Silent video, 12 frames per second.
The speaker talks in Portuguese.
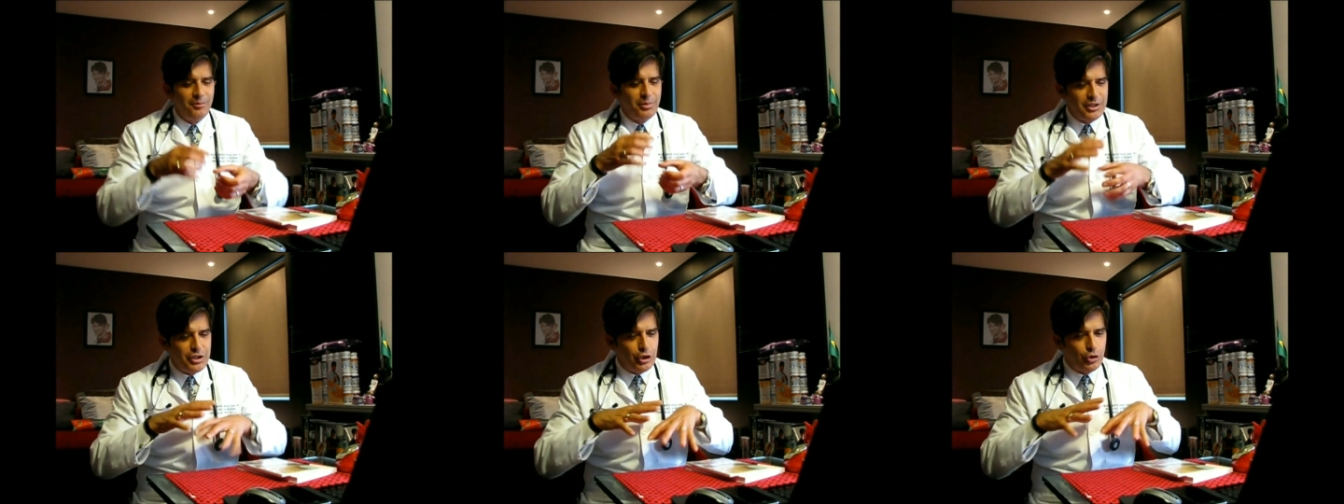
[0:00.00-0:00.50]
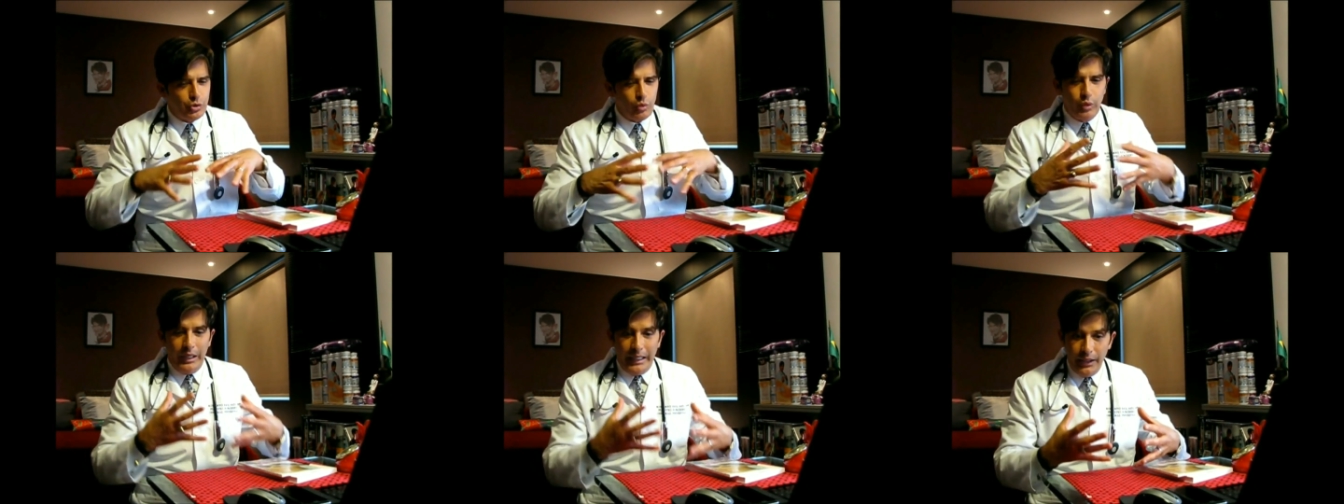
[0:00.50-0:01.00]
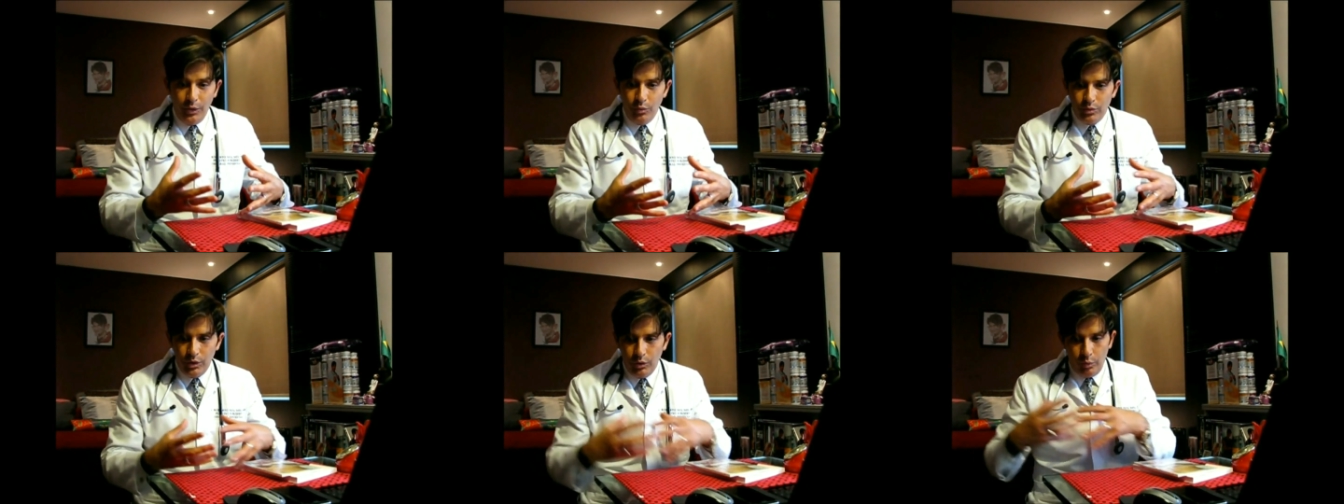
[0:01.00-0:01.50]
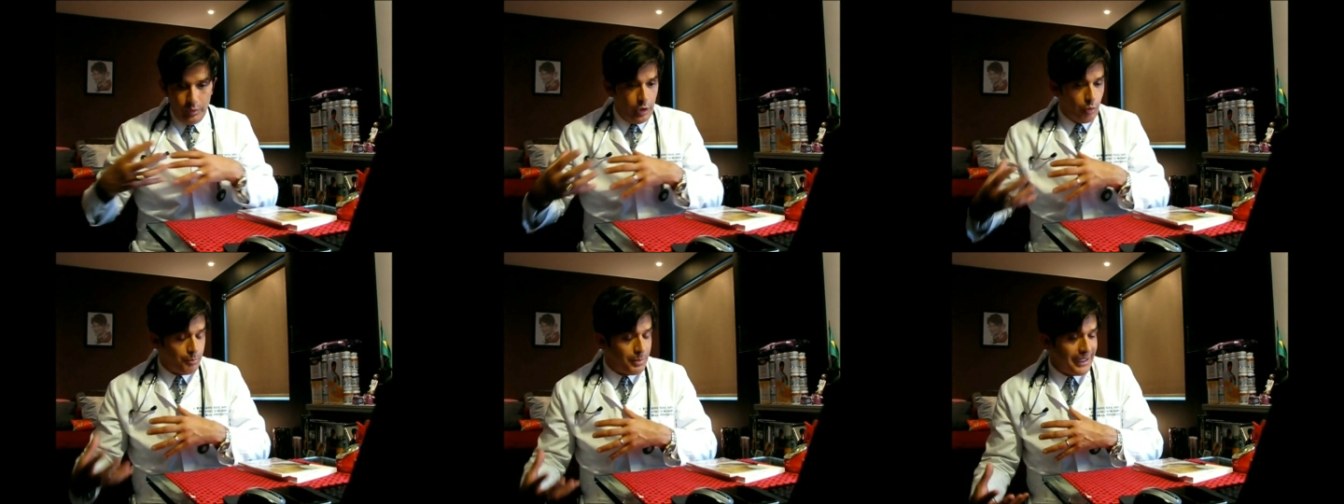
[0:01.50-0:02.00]
Por isso que o leão o
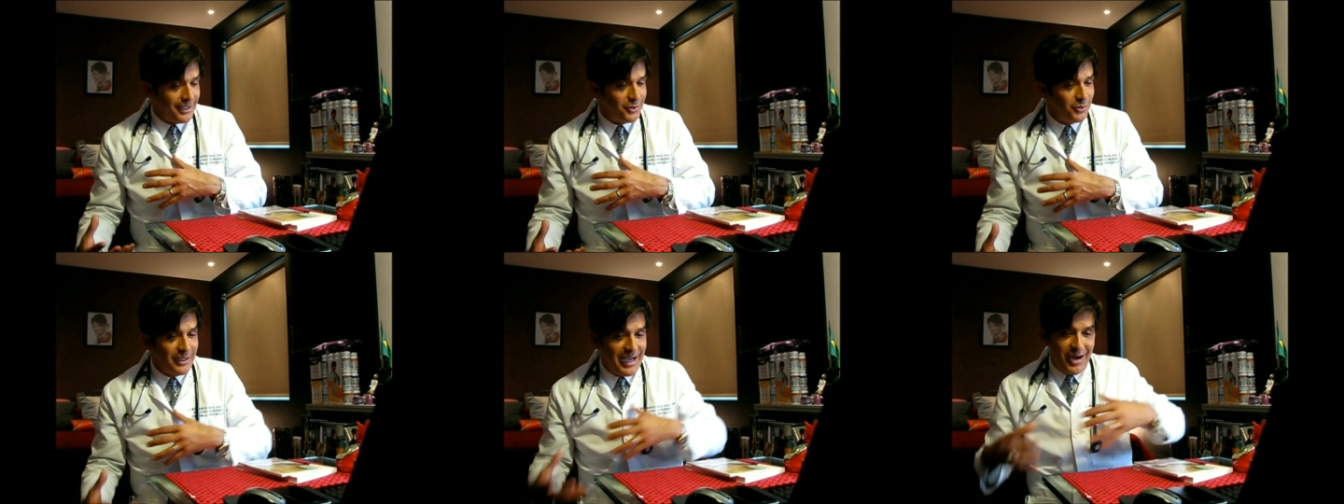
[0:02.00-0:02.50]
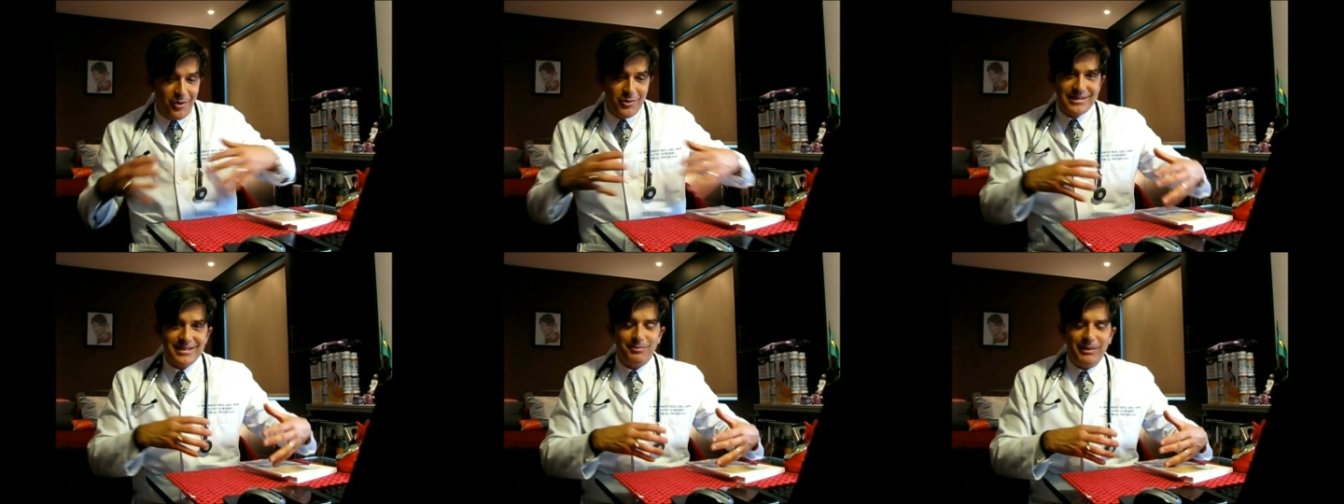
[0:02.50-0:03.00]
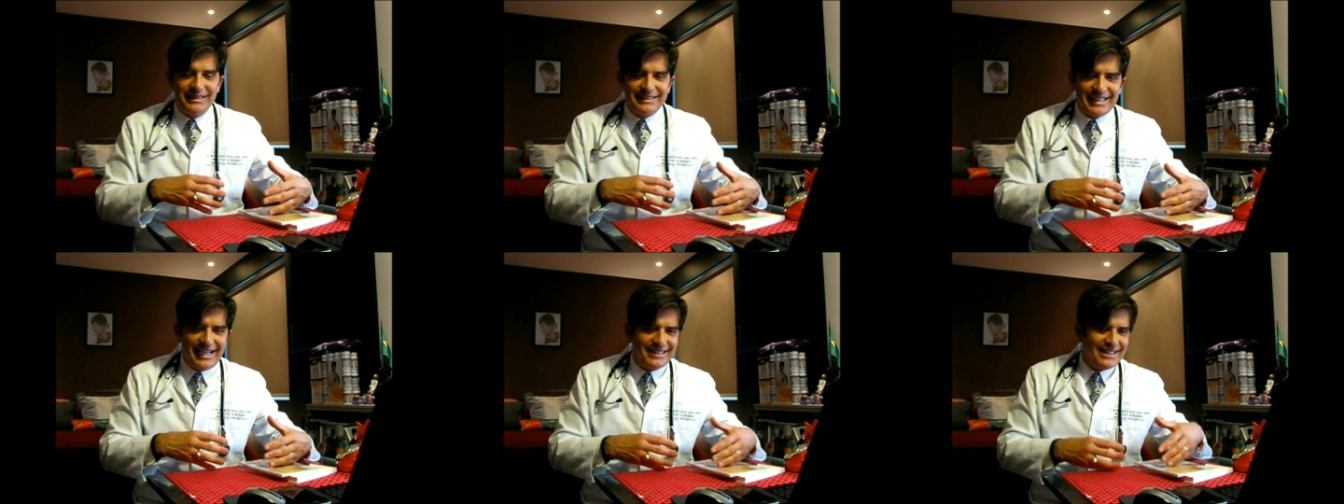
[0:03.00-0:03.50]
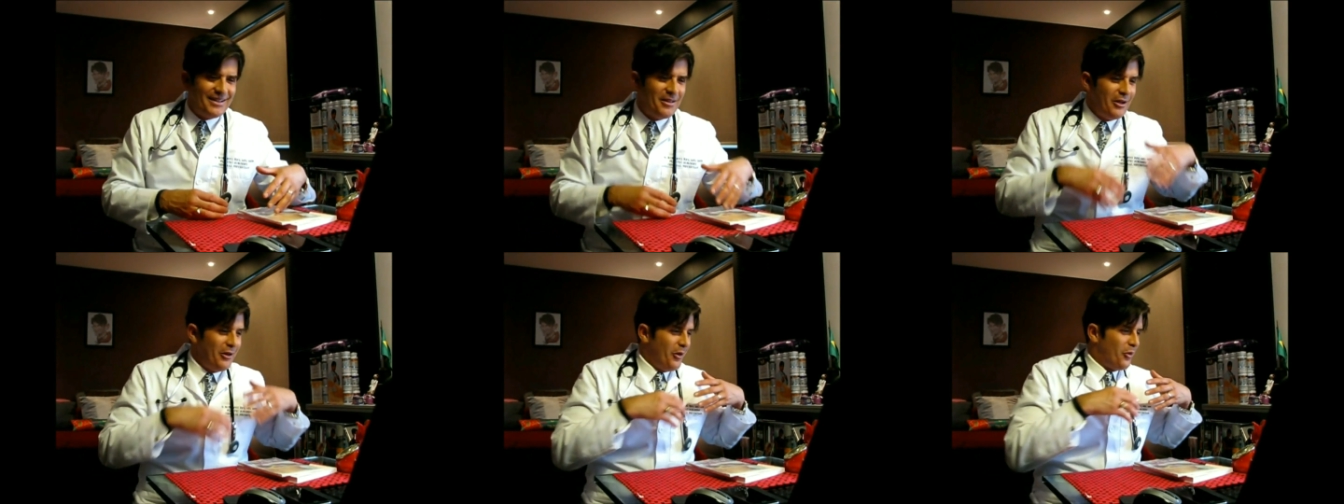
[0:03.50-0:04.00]
leopardo, a onça pintada,
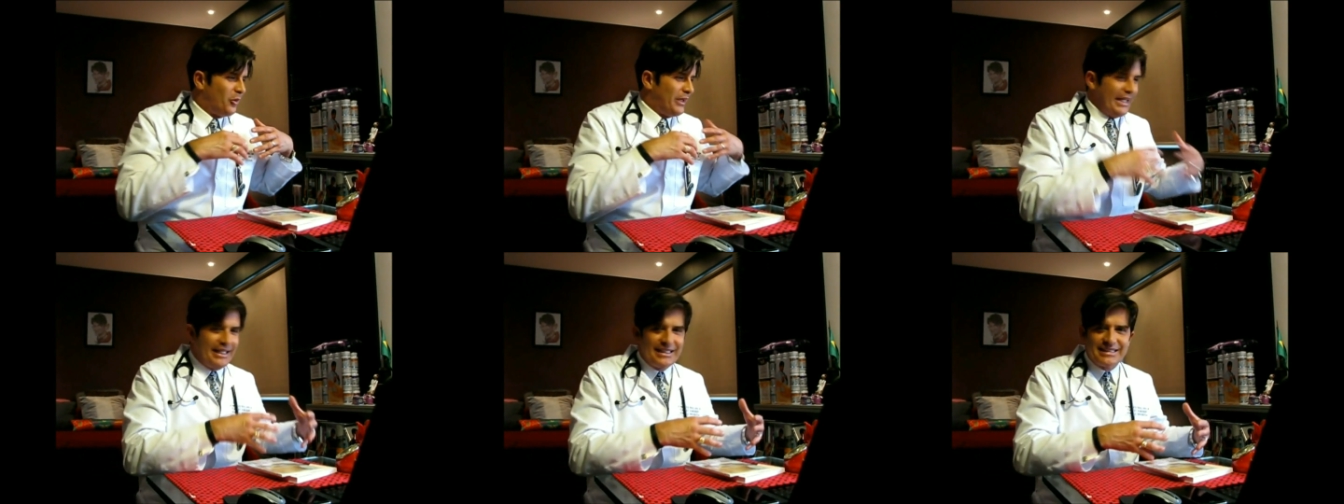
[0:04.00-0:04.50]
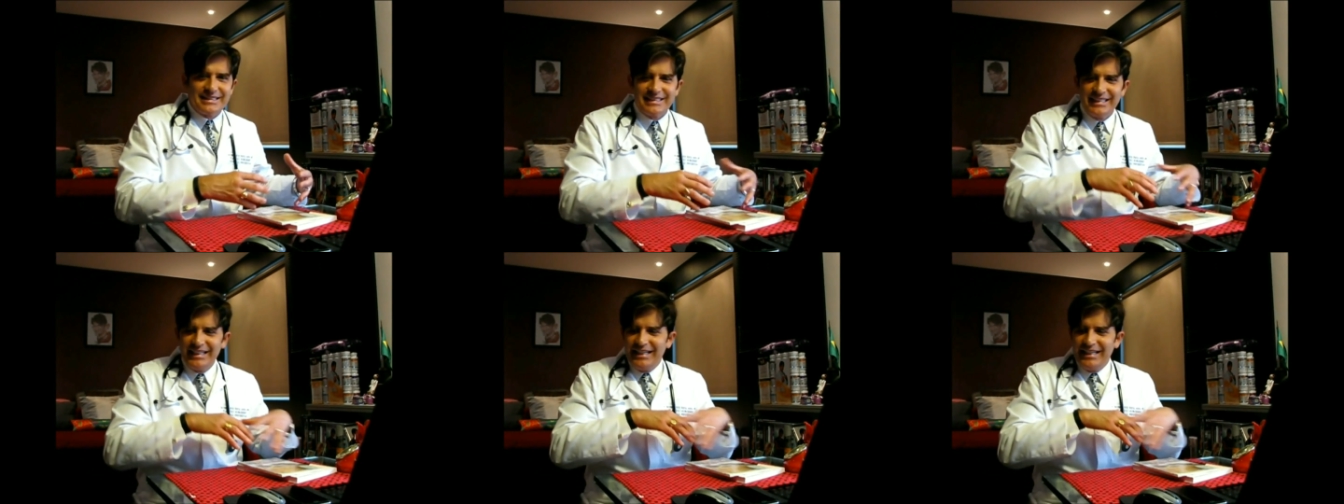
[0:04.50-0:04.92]
o lynx,